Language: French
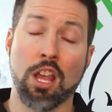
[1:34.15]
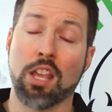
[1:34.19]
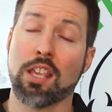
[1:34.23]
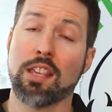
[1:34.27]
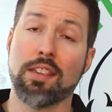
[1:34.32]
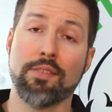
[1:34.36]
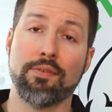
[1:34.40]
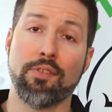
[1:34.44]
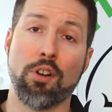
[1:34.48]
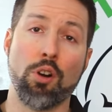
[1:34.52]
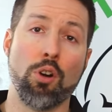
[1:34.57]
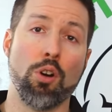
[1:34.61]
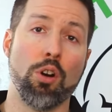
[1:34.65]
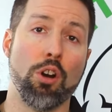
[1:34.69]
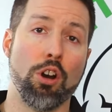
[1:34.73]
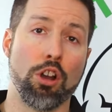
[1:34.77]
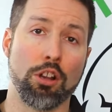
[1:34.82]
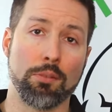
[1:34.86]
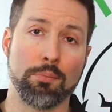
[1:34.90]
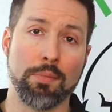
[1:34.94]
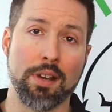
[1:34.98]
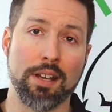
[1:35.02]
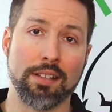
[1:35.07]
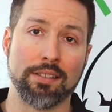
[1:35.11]
ils vont
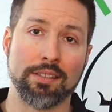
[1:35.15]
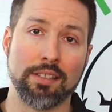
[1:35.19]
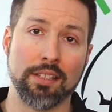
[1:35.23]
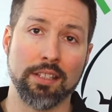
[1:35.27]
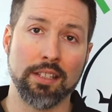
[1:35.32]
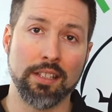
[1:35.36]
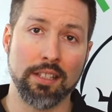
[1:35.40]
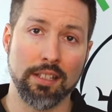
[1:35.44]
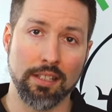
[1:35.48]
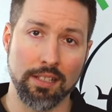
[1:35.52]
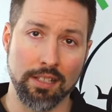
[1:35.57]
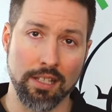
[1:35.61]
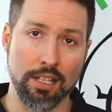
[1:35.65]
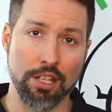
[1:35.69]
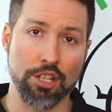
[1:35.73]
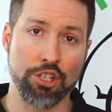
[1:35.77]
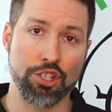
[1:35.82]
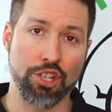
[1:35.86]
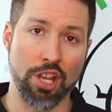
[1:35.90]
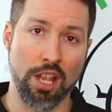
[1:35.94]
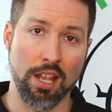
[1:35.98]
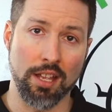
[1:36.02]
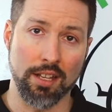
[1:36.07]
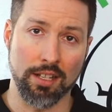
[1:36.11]
augmenter les
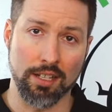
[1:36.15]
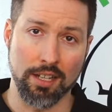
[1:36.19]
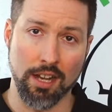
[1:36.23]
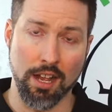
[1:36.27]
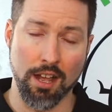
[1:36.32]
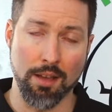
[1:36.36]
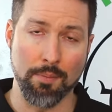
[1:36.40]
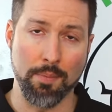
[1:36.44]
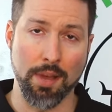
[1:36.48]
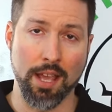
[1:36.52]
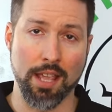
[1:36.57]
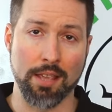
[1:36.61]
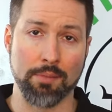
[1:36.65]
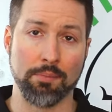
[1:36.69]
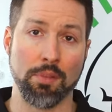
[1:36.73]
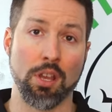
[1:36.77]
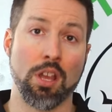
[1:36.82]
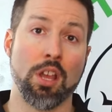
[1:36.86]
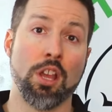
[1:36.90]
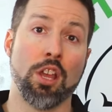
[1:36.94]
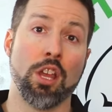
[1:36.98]
gens quand même.